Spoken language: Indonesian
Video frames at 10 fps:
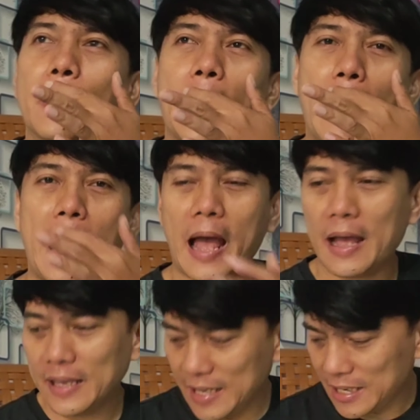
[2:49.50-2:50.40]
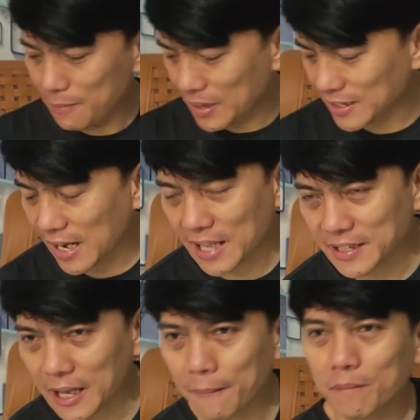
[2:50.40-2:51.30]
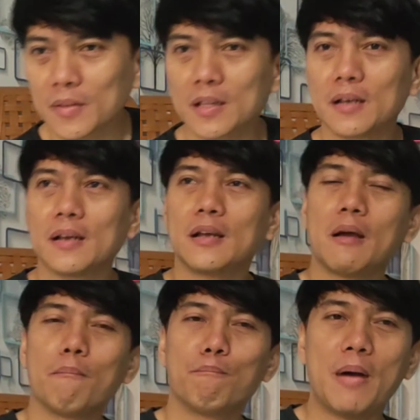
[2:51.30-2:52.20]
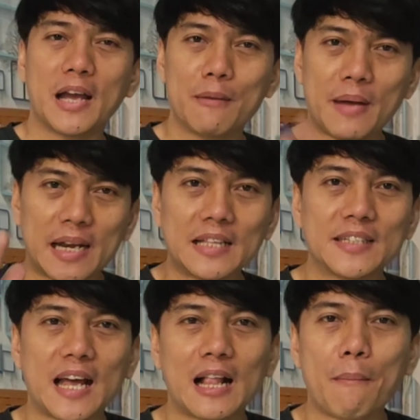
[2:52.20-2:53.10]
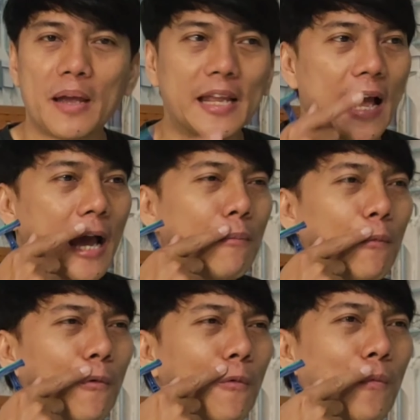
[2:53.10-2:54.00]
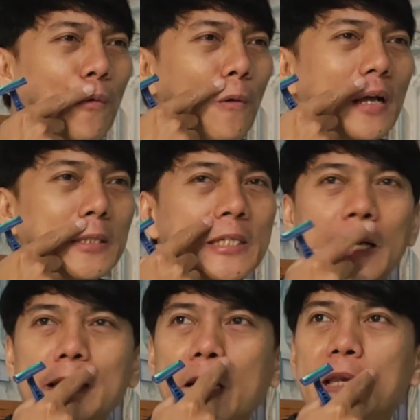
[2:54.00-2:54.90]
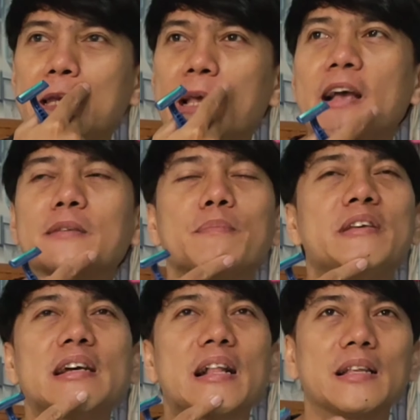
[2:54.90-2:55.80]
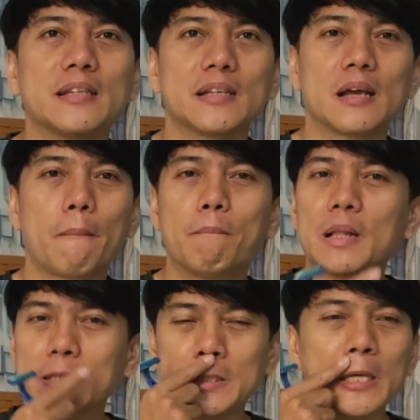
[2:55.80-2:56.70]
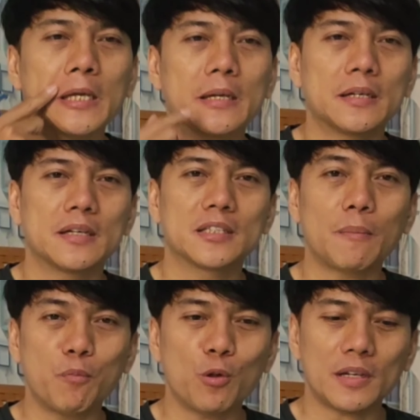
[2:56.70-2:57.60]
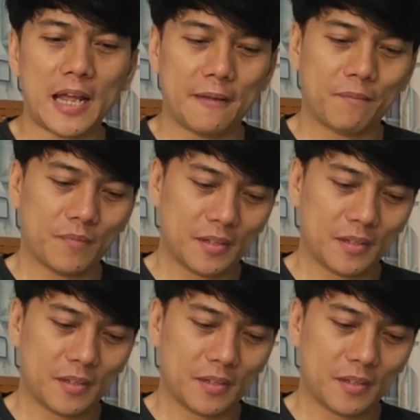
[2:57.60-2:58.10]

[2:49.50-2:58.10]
Nah, ini masalahnya. Bagaimana cara menghilangkan bulu-bulu kecilnya ini ya, biar bersih sempurna.